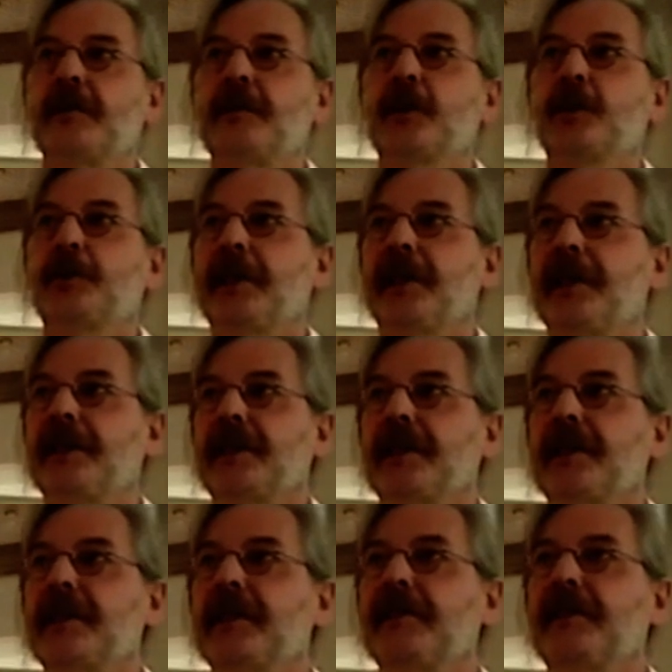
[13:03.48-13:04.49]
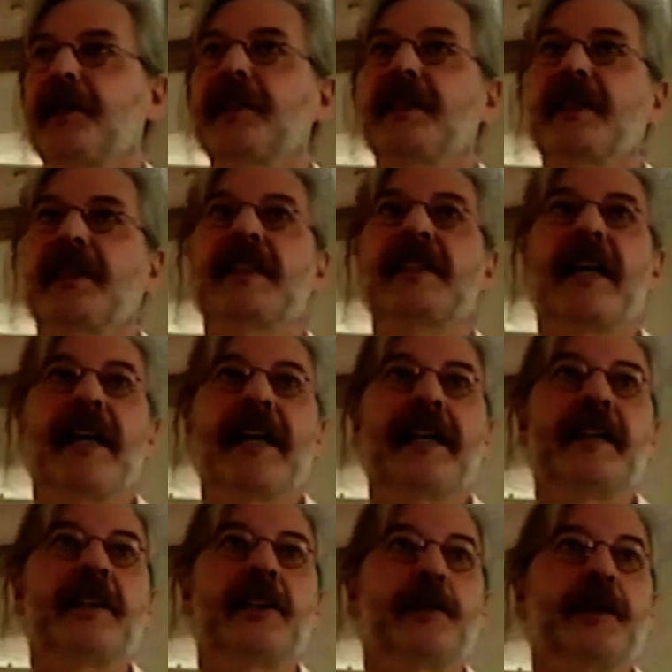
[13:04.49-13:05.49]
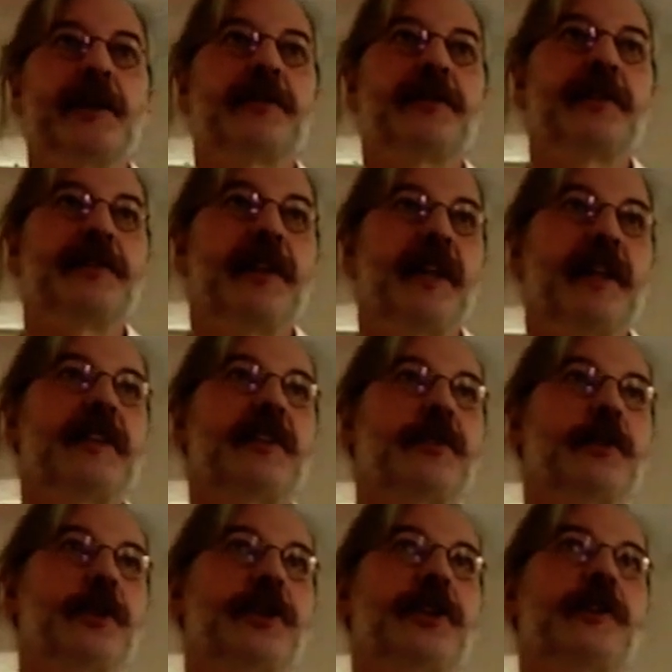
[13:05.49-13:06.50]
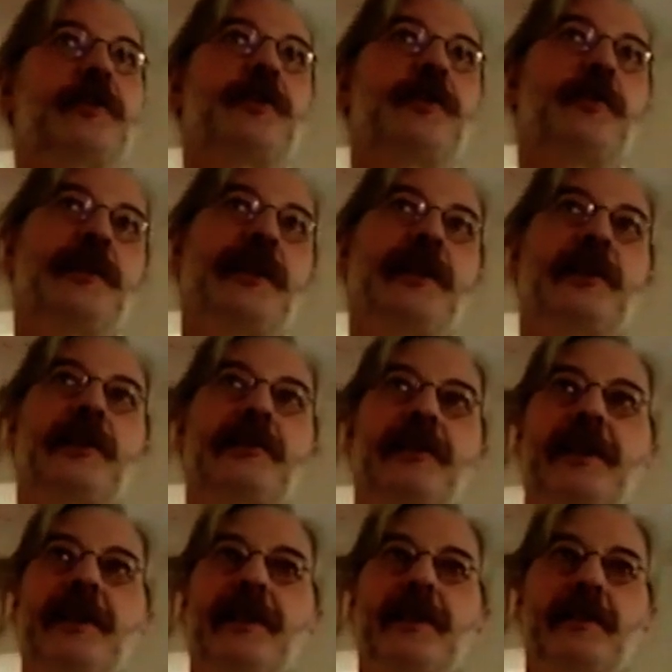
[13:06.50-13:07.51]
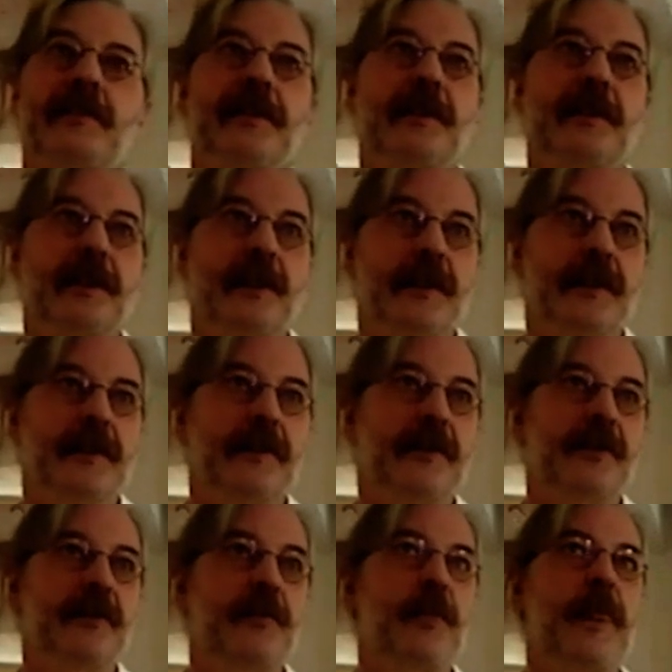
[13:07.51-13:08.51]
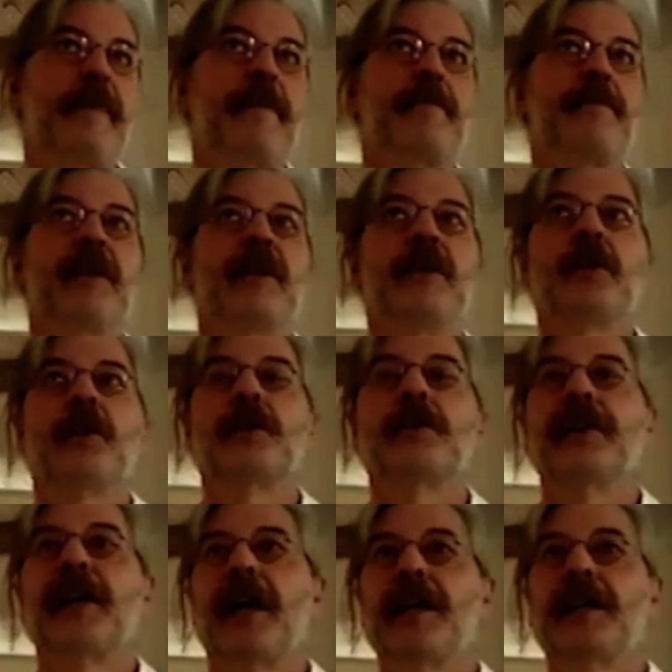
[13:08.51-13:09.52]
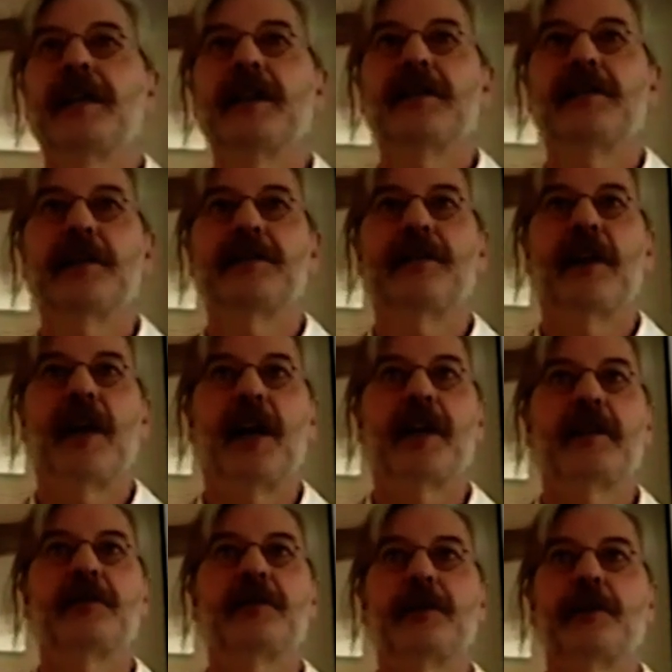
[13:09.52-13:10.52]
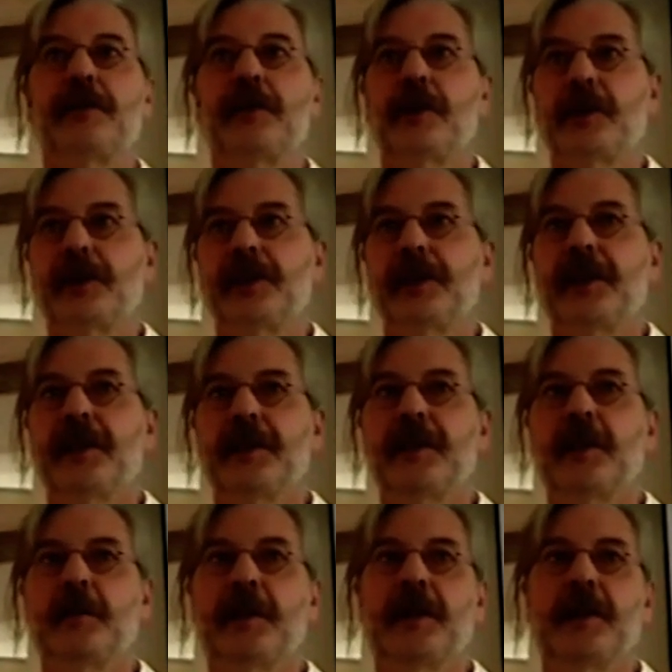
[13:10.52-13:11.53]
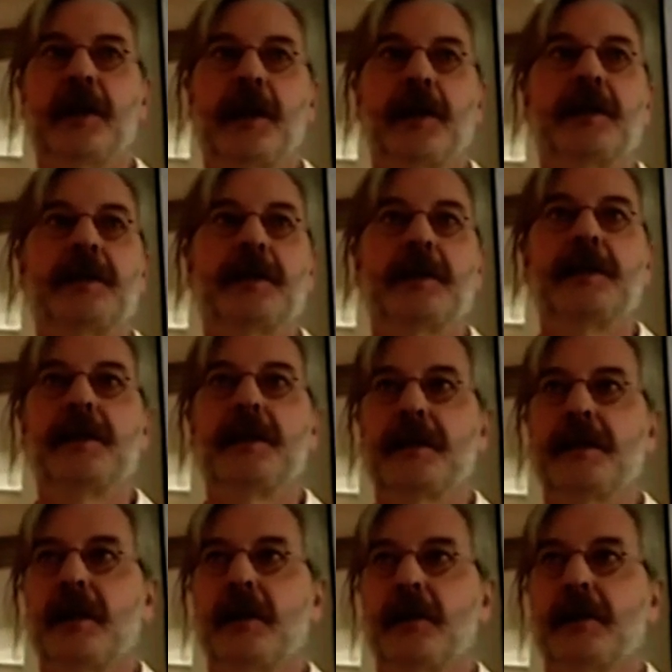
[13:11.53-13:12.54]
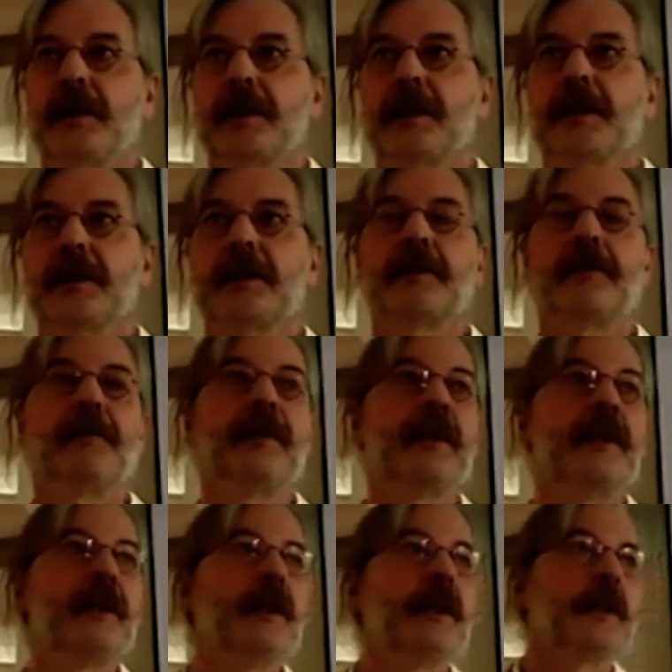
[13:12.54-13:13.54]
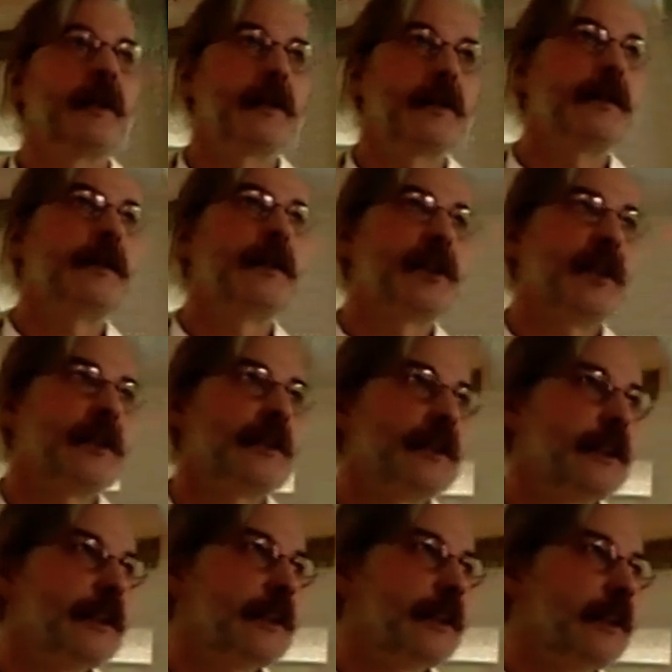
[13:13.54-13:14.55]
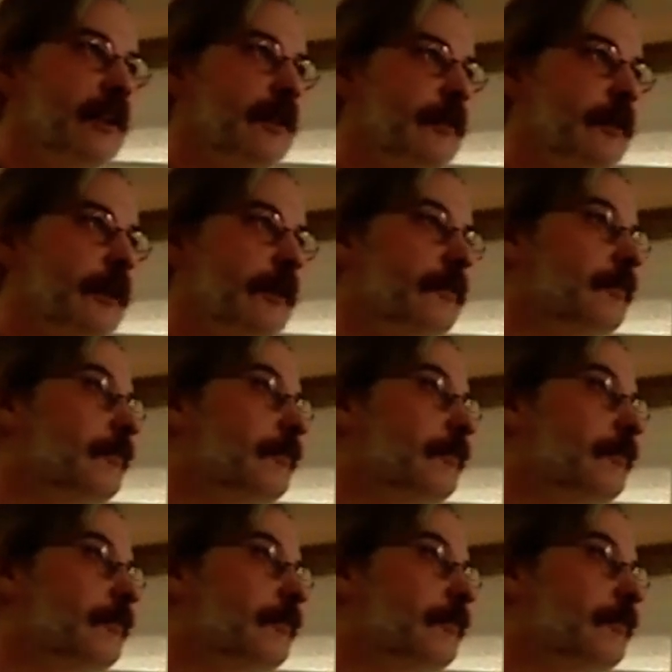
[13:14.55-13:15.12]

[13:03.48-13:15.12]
im Gespräch ist, weil die ist eigentlich über die Verfahrensvorschriften mehr oder weniger definiert. Und wir halten die Verfahren für vollständig, aber leider sind sie das auch nicht. Das ist die strategische Ebene.